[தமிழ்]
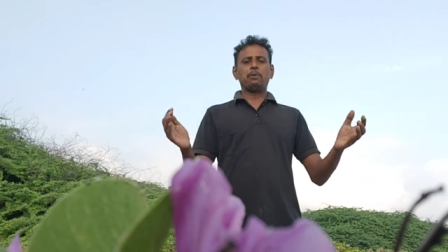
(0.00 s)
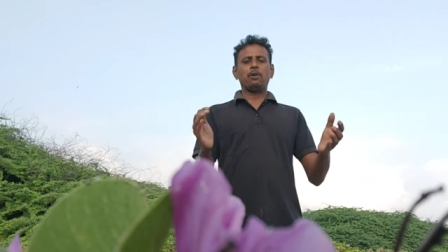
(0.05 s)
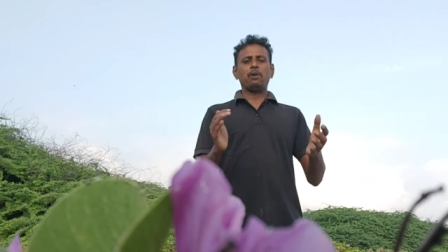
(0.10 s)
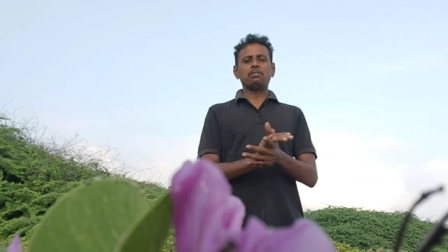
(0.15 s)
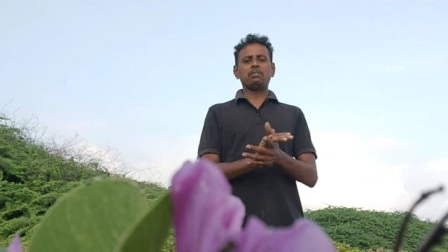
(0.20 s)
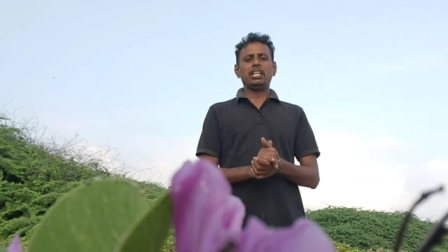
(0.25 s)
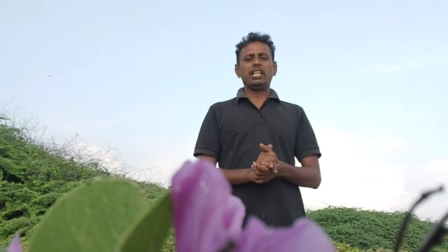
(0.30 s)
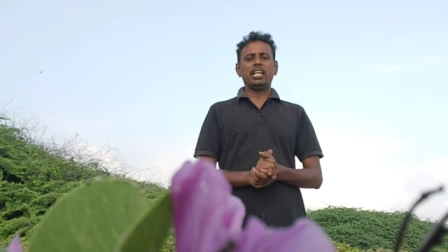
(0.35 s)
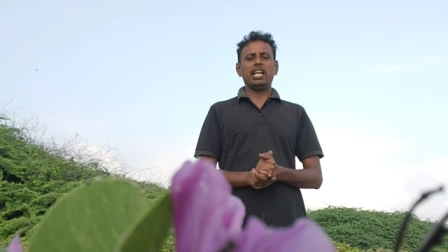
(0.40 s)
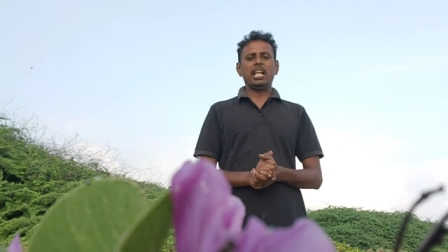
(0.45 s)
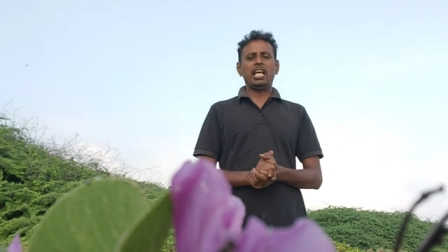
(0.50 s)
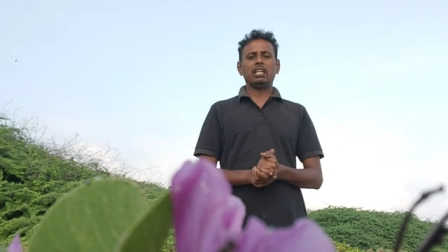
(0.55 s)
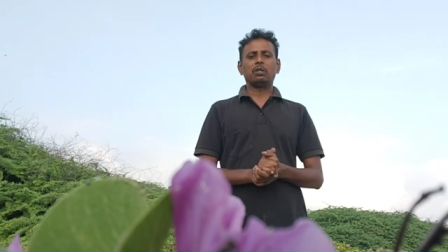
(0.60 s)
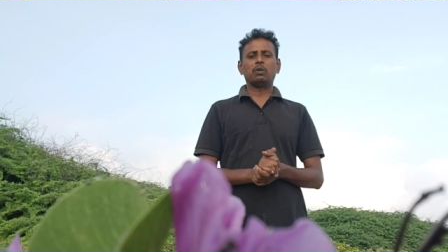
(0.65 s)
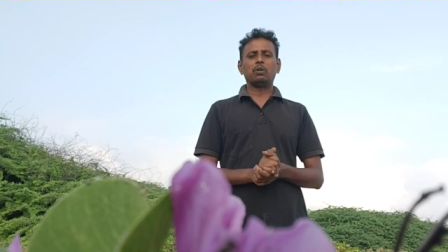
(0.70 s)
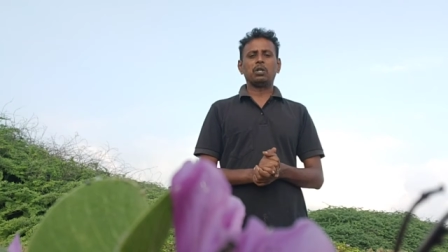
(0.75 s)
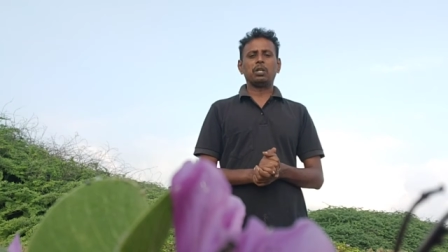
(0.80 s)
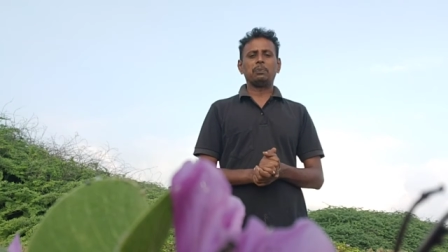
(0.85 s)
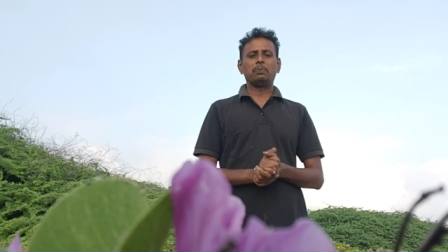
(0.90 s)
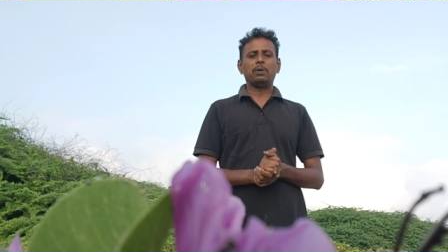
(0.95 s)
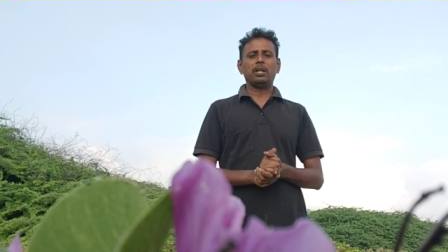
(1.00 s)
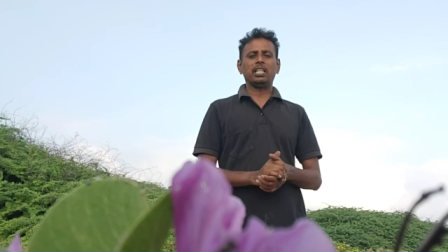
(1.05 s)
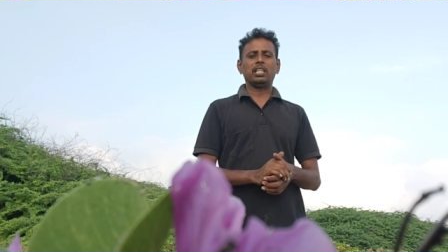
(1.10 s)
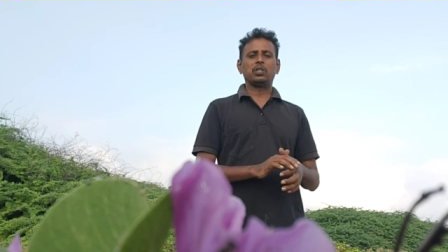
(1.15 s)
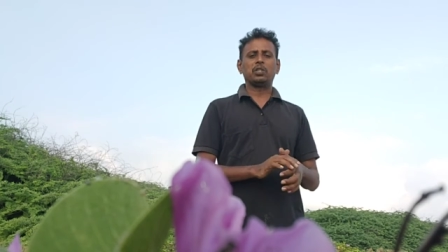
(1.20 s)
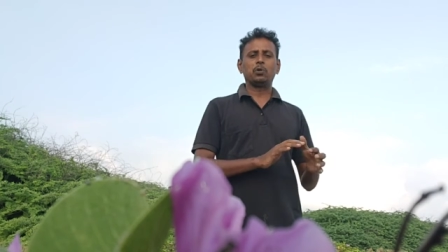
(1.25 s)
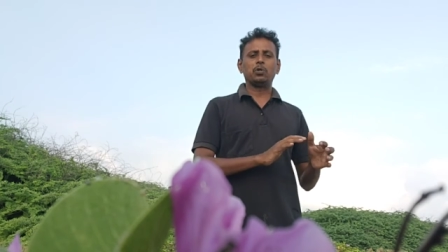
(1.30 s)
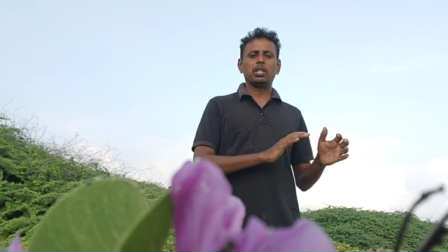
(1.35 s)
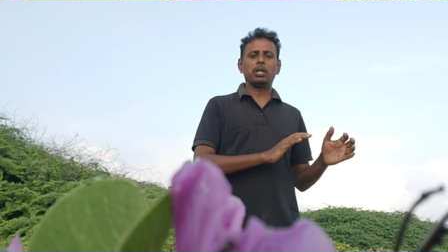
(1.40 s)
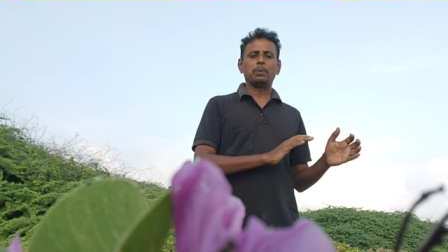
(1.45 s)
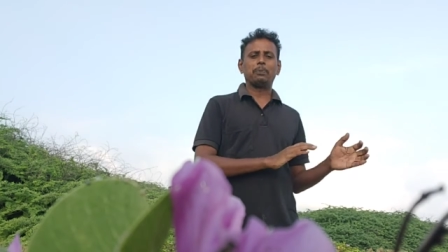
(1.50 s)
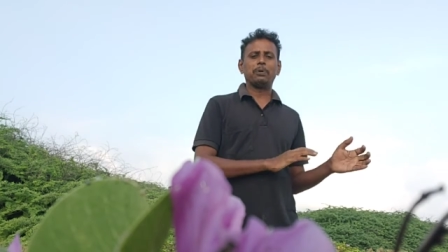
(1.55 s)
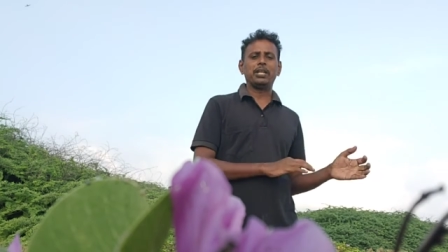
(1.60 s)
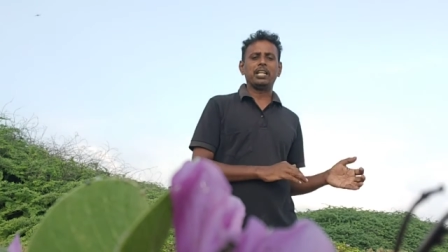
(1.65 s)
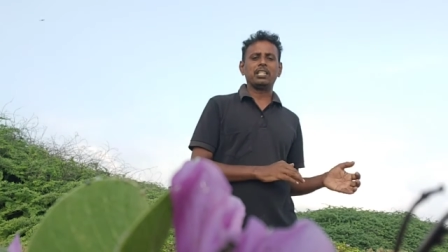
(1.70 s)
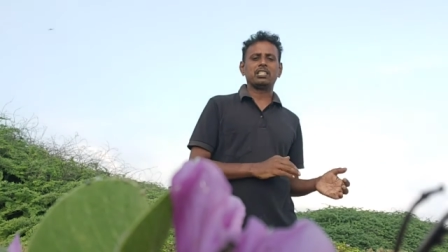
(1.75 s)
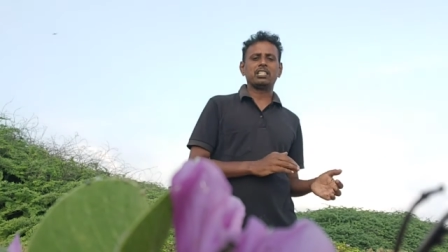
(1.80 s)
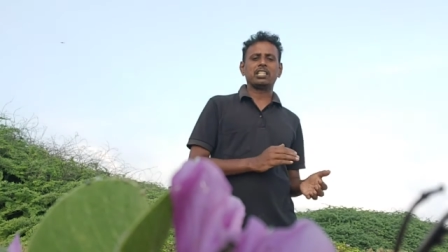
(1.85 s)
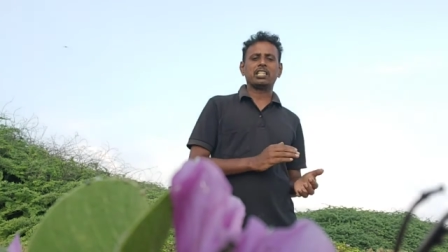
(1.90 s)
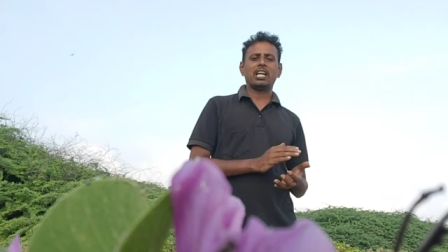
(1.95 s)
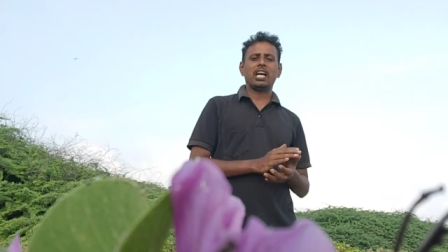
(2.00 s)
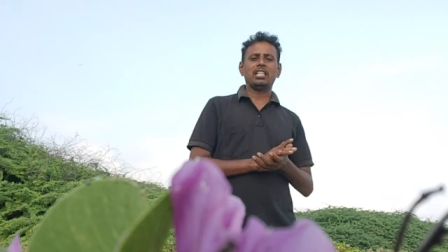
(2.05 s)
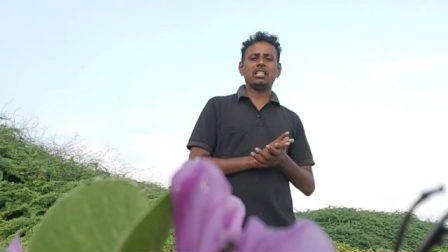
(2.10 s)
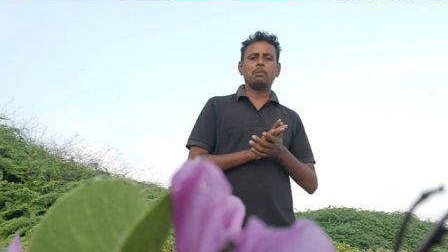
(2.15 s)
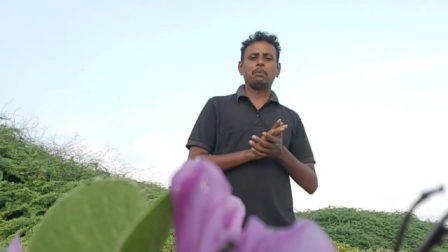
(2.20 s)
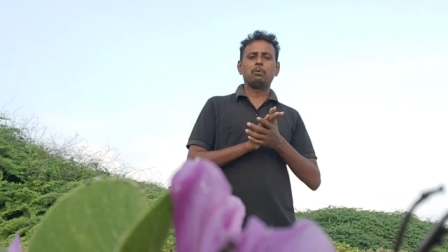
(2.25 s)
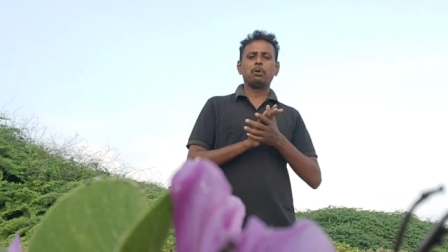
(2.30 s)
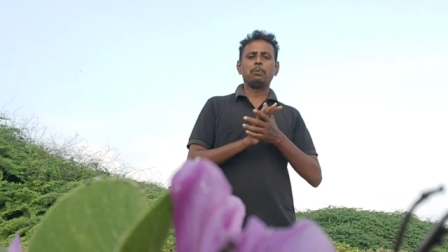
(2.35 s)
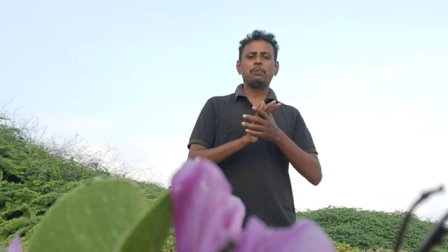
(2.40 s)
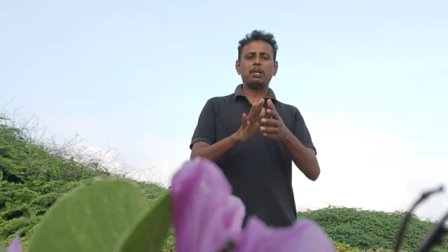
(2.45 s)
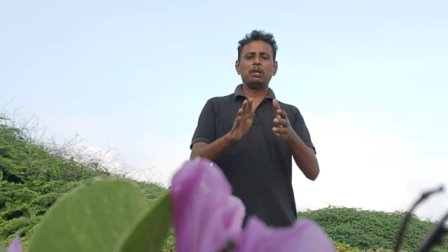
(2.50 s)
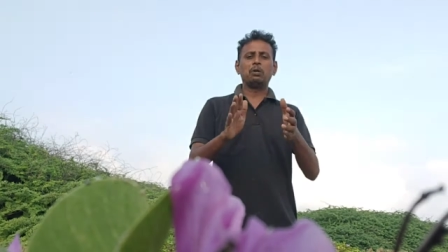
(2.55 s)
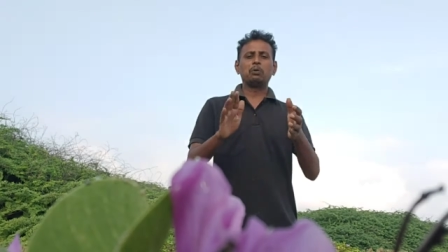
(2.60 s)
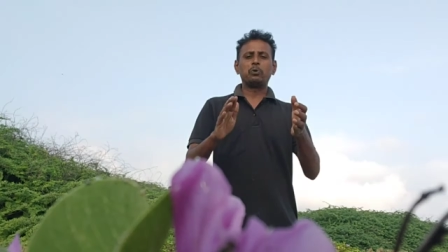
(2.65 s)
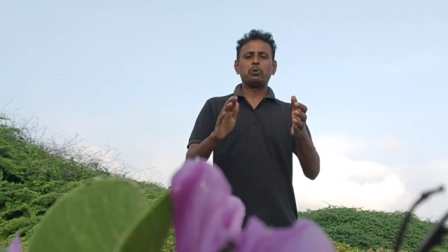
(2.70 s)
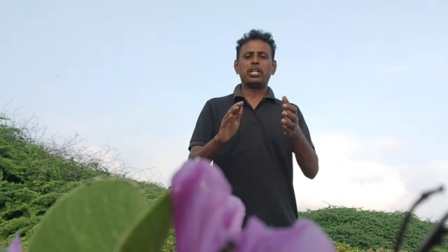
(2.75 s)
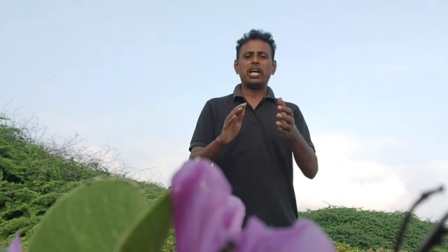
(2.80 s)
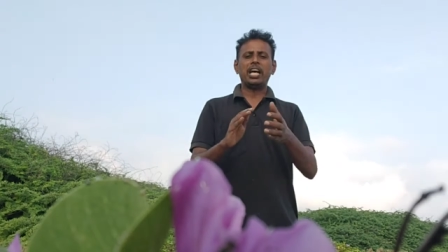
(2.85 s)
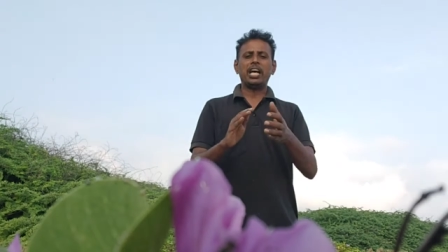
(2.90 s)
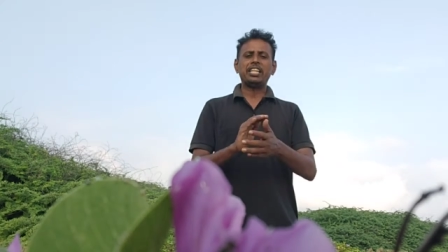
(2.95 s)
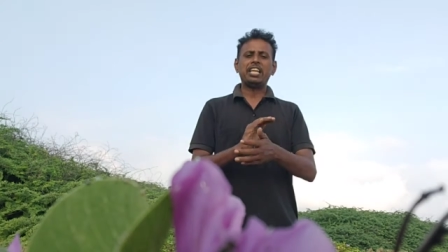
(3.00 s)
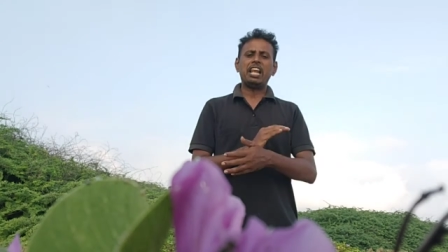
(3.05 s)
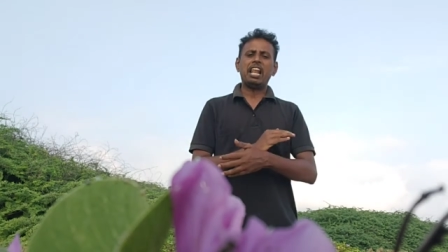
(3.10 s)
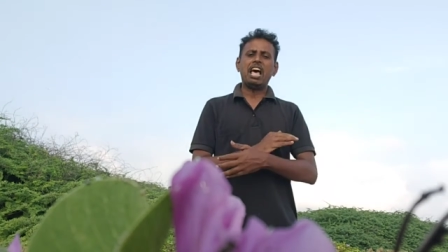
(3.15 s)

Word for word: போவோம் சொல்லி எல்லாரும் கூட்டிட்டு போன அந்த தூதர் போய் என்ன செஞ்சிருக்க அந்த பூமியில விட்டா